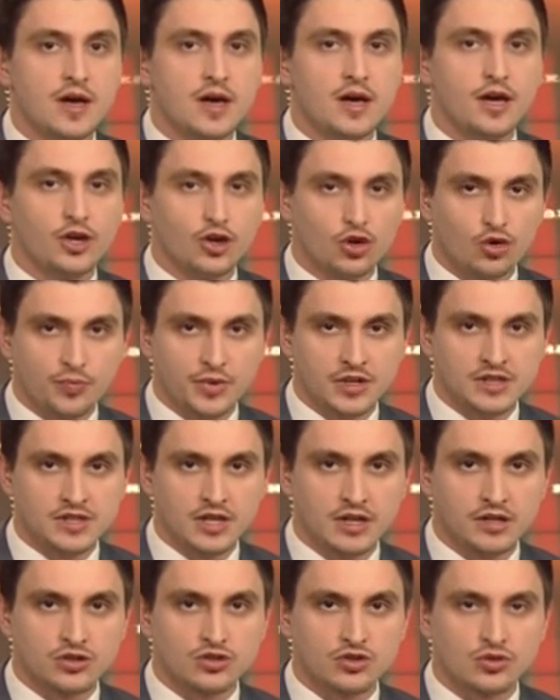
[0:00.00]
Ее
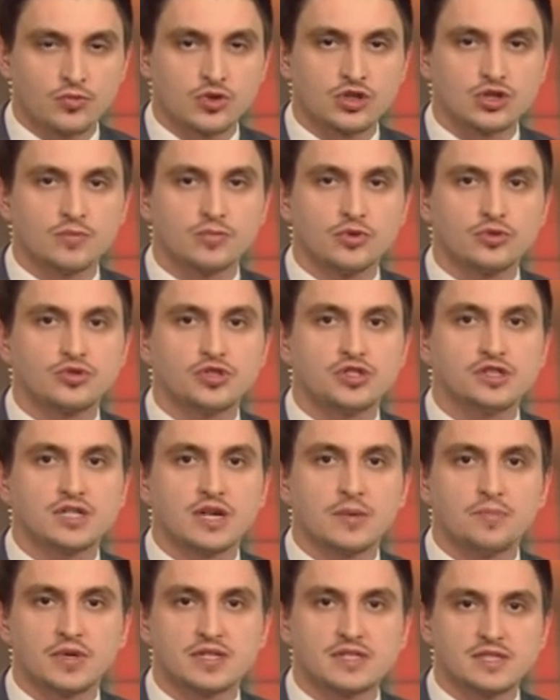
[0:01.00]
убедили, что можно получить
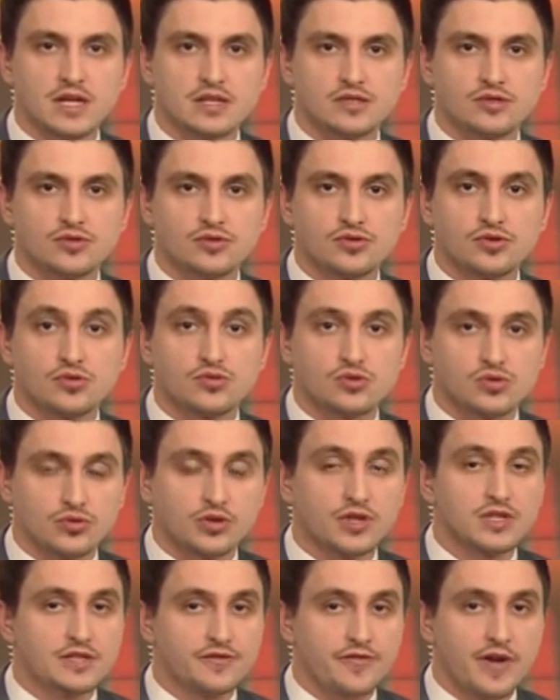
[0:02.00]
компенсацию за
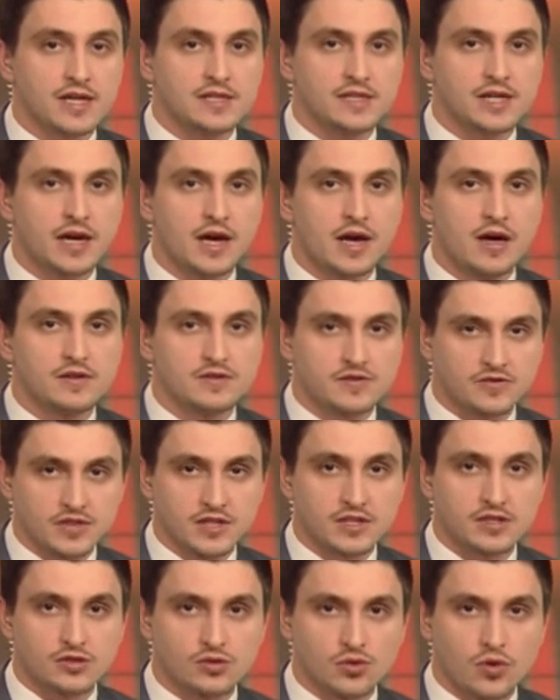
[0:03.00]
услуги связи в связи
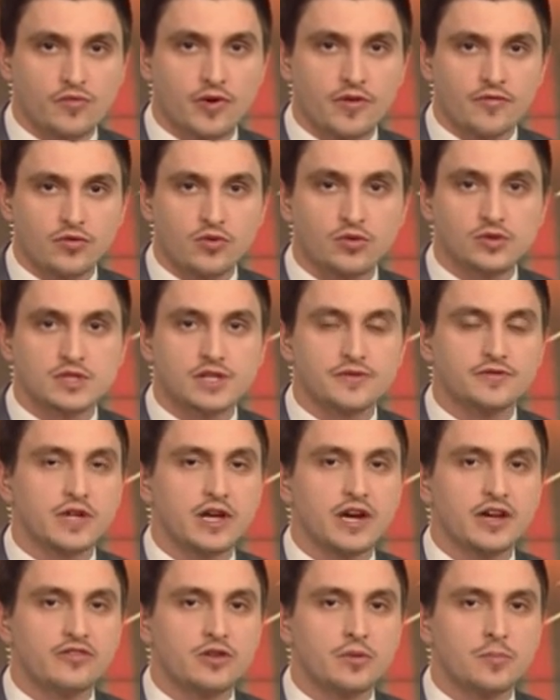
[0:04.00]
с новой функцией в
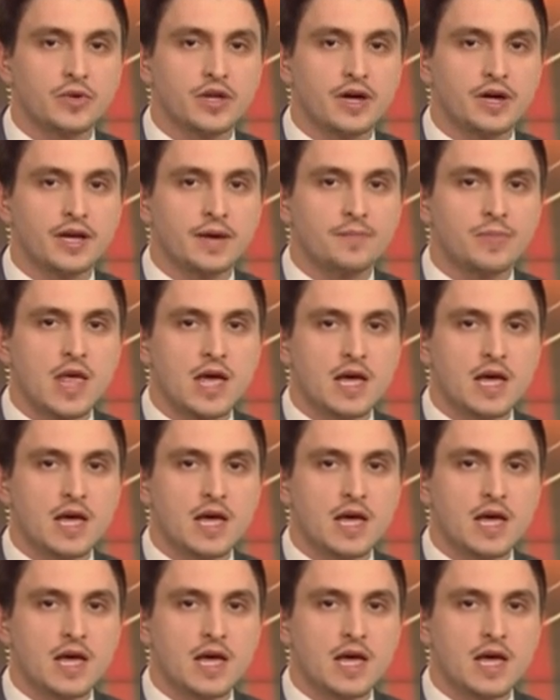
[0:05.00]
тарифном плане.